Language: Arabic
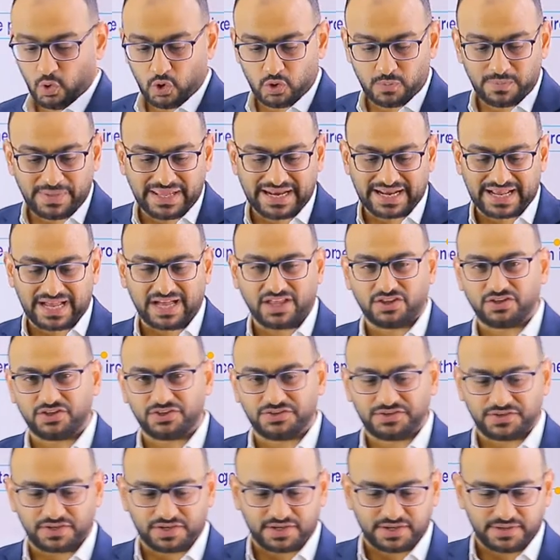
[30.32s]
خد بالك
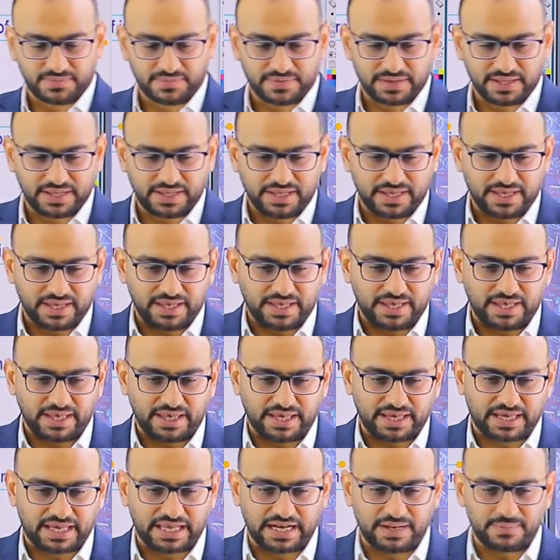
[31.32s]
حضرتك
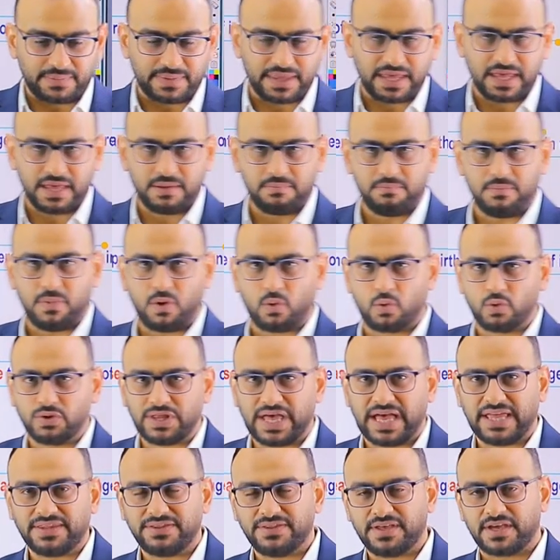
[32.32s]
الكلام ده
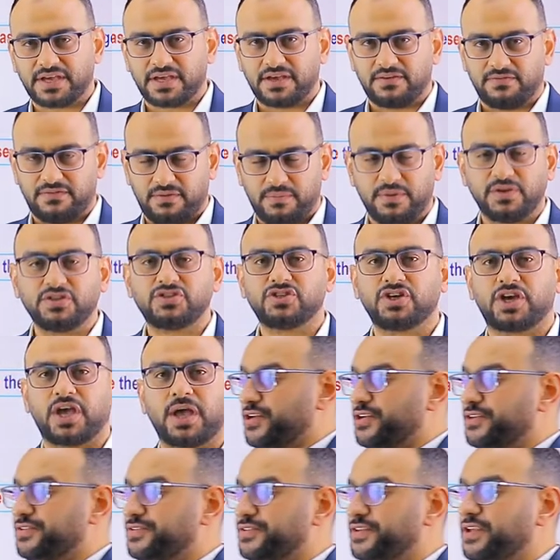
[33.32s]
موجود عندك في بيج
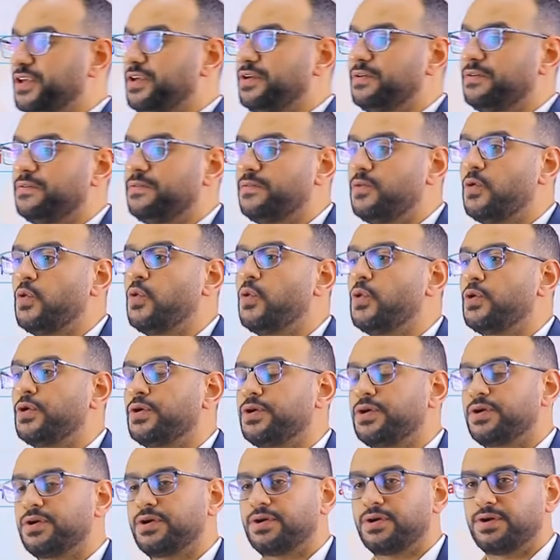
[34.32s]

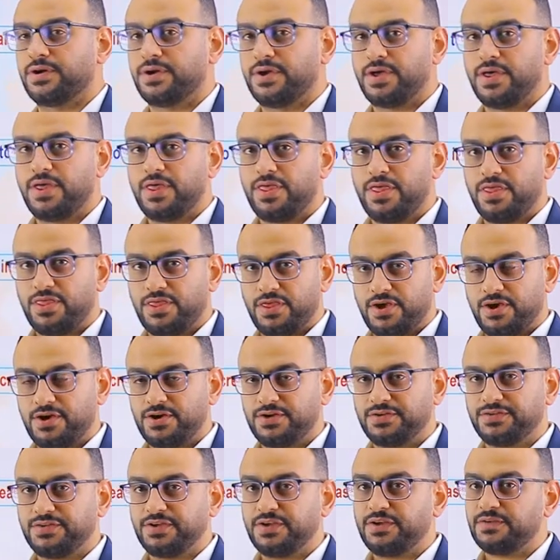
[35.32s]
34
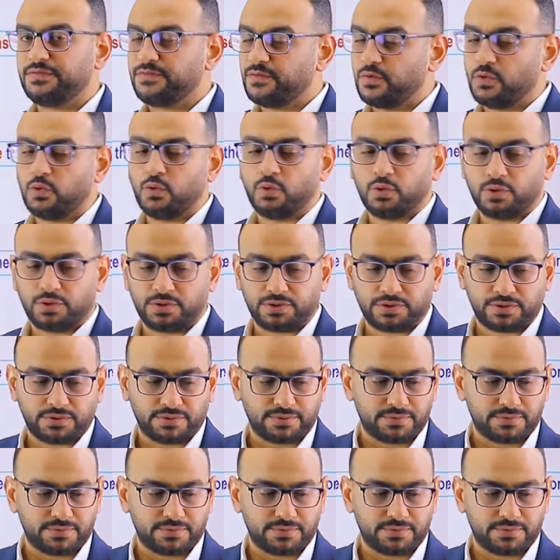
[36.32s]
34